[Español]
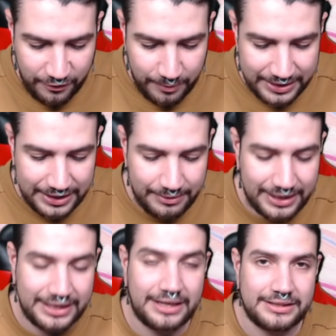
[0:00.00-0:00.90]
for Battle, ¿vale?
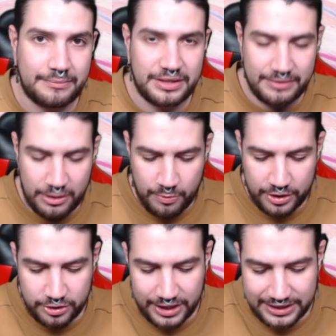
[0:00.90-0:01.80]
Que ahora también da un
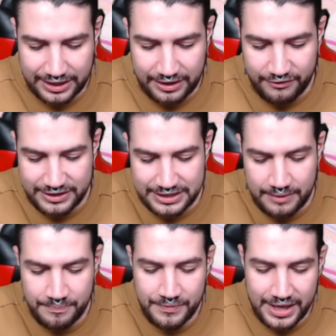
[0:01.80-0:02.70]
poquito de ataque y defensa.
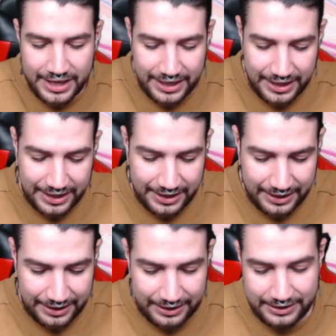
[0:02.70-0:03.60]

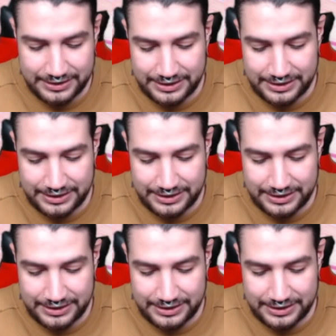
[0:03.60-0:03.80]
Eh,